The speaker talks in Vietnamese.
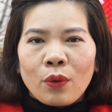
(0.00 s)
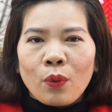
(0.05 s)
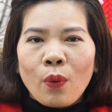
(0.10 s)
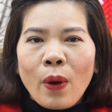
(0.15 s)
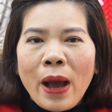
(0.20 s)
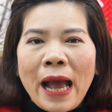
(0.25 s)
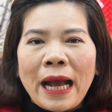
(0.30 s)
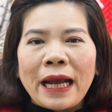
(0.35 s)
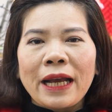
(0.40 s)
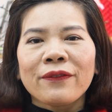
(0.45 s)

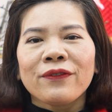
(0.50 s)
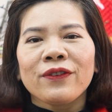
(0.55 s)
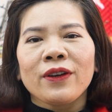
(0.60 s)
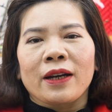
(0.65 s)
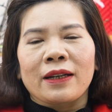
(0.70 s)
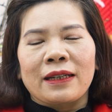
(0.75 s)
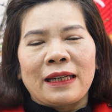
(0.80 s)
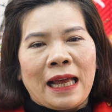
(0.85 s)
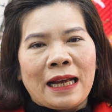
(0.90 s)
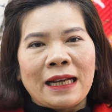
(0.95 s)
qua cái
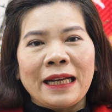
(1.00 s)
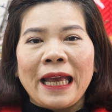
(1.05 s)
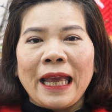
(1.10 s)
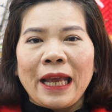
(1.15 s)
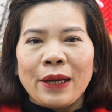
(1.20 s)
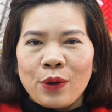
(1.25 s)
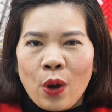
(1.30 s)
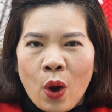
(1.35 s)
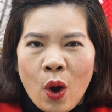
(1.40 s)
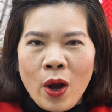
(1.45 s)
việc lắng
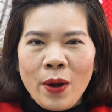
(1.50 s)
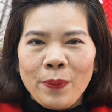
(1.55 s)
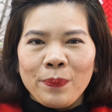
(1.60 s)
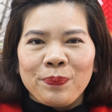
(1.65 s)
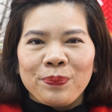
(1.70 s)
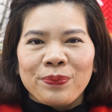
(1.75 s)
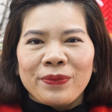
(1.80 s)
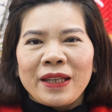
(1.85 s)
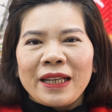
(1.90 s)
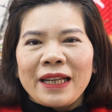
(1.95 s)
nghe đó
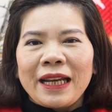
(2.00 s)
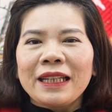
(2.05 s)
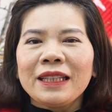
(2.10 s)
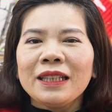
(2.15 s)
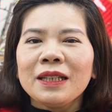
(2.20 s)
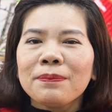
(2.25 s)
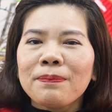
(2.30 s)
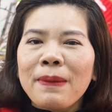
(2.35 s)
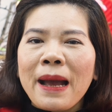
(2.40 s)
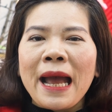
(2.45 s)
cái
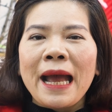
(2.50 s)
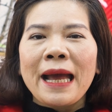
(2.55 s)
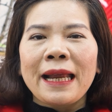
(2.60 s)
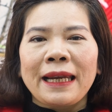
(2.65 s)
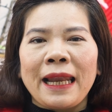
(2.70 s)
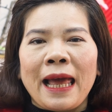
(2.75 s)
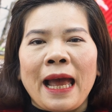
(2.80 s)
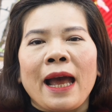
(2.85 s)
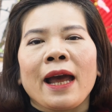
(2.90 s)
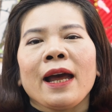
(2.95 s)
thứ ba
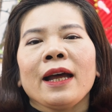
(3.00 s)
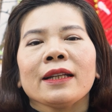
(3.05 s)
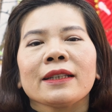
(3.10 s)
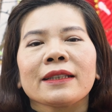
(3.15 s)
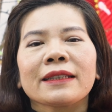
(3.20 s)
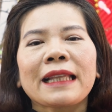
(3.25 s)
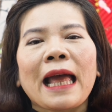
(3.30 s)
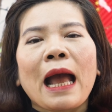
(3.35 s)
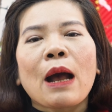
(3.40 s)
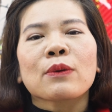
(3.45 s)
là
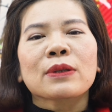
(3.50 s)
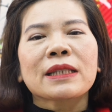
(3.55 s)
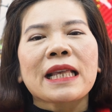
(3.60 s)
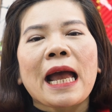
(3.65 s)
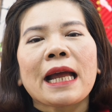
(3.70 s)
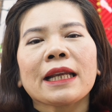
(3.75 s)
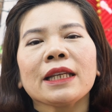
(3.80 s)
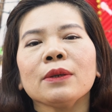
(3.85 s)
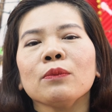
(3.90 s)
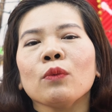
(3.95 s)
tạo
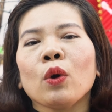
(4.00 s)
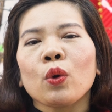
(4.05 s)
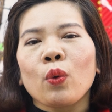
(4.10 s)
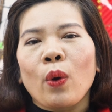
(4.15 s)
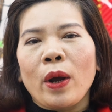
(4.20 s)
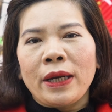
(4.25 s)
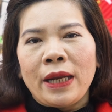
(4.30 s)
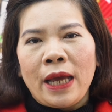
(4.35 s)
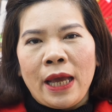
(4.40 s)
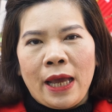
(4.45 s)
ra những mối
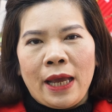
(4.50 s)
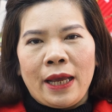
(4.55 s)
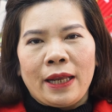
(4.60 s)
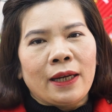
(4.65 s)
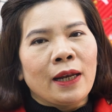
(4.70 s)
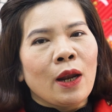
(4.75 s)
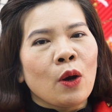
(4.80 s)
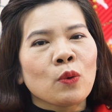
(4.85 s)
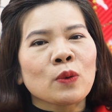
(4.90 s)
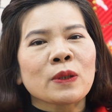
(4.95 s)
quan hệ
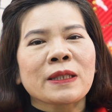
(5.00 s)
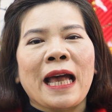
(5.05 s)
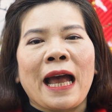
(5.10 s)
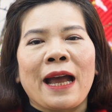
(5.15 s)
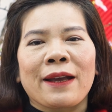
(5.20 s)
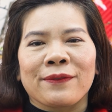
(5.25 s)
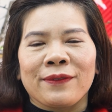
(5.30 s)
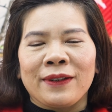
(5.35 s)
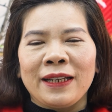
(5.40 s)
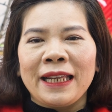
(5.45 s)
lâu
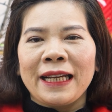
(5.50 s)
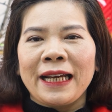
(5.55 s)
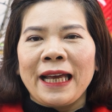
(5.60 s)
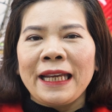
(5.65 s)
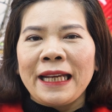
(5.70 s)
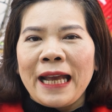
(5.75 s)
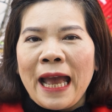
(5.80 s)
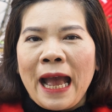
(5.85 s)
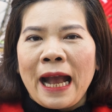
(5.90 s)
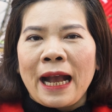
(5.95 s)
dài với lại
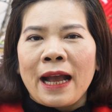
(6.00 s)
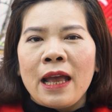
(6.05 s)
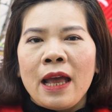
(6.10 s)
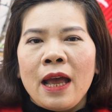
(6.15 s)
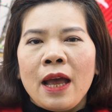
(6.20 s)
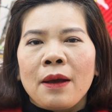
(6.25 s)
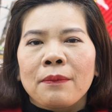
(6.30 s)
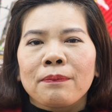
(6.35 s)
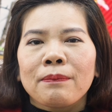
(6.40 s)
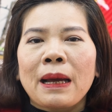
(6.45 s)
khách hàng
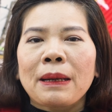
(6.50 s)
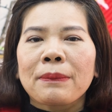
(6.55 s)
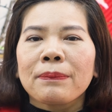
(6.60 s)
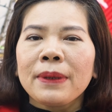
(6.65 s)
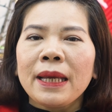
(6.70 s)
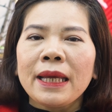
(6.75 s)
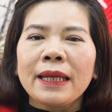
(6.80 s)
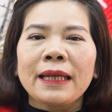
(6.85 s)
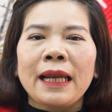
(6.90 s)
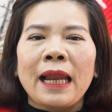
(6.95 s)
bạn
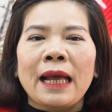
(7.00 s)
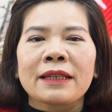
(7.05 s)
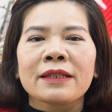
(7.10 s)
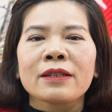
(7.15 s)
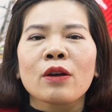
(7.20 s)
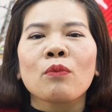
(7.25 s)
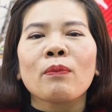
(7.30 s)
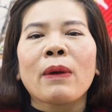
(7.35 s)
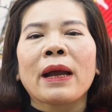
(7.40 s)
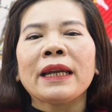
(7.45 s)
biết là
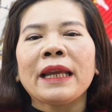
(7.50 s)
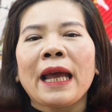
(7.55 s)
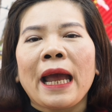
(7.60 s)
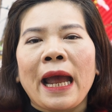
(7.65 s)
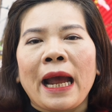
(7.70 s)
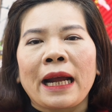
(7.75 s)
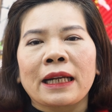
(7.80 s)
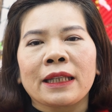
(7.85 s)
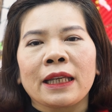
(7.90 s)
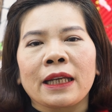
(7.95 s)
trong bán
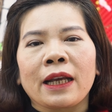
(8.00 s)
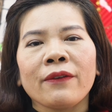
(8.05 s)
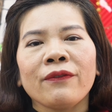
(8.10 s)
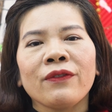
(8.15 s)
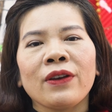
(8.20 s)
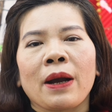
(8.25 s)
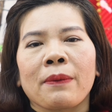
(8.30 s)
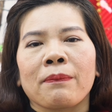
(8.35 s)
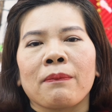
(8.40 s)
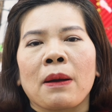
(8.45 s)
hàng thì cái
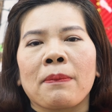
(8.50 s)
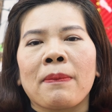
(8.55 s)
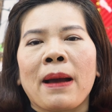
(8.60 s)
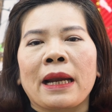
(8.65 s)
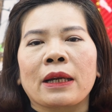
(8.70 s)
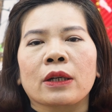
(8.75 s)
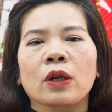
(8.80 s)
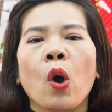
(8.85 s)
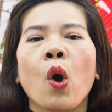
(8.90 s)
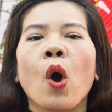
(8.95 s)
việc mà
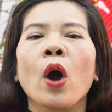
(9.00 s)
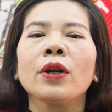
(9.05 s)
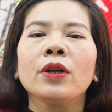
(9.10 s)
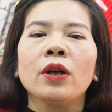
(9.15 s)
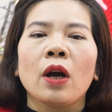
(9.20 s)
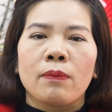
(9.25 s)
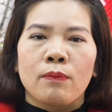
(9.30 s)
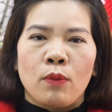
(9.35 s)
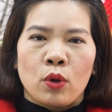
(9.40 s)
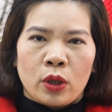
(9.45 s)
bạn có
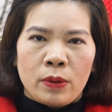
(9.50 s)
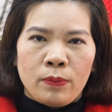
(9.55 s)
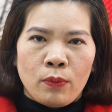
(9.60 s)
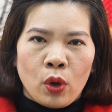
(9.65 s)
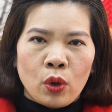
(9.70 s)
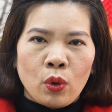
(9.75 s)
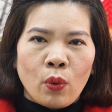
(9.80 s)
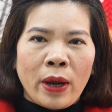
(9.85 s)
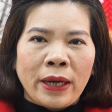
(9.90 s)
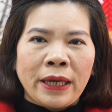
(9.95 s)
được một cái
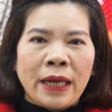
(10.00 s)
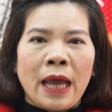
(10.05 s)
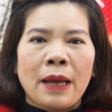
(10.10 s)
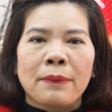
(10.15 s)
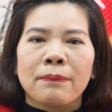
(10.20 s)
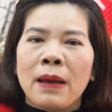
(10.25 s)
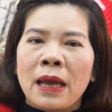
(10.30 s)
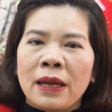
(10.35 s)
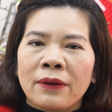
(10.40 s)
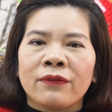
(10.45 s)
mối quan hệ
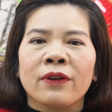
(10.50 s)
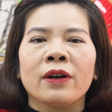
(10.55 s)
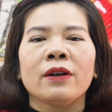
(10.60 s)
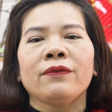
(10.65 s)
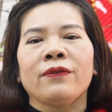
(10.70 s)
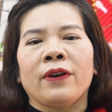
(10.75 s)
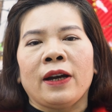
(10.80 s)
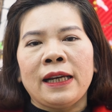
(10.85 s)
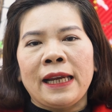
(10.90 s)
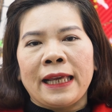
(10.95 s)
bền
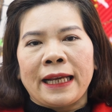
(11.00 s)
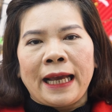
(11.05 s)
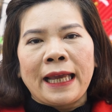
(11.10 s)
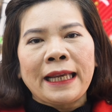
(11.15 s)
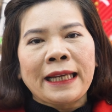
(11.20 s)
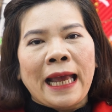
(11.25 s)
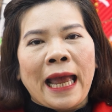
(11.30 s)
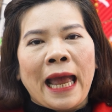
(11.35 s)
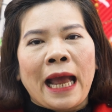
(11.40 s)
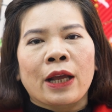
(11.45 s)
vững với lại
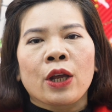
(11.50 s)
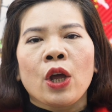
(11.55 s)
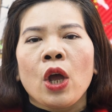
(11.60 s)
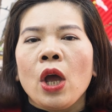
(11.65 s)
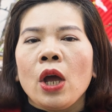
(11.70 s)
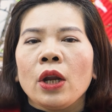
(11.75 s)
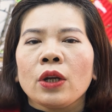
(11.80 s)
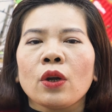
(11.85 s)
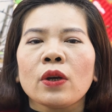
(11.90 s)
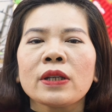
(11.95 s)
khách hàng
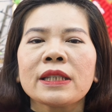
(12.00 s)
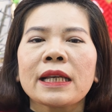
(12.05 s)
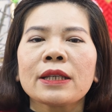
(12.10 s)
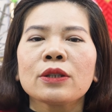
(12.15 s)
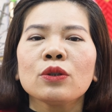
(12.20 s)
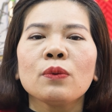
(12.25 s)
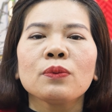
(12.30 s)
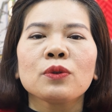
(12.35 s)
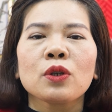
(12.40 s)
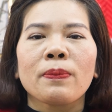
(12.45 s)
nó sẽ
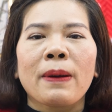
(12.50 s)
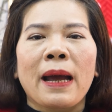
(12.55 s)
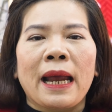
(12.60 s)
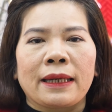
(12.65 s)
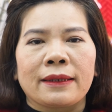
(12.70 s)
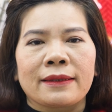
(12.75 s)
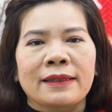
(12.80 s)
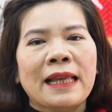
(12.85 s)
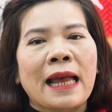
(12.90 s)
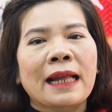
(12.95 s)
giúp cho
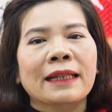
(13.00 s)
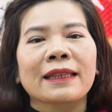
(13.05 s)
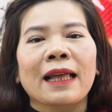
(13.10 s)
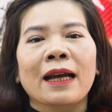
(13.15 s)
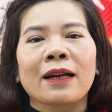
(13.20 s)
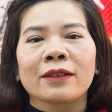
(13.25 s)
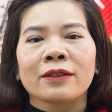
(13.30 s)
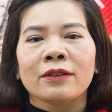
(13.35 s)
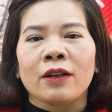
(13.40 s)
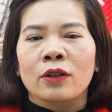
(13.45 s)
bạn gia
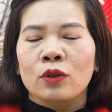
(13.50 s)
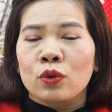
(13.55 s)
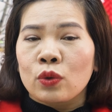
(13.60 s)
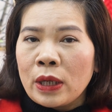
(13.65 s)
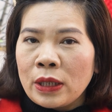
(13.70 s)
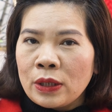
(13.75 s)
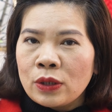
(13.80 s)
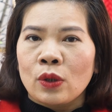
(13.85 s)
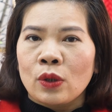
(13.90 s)
tăng được doanh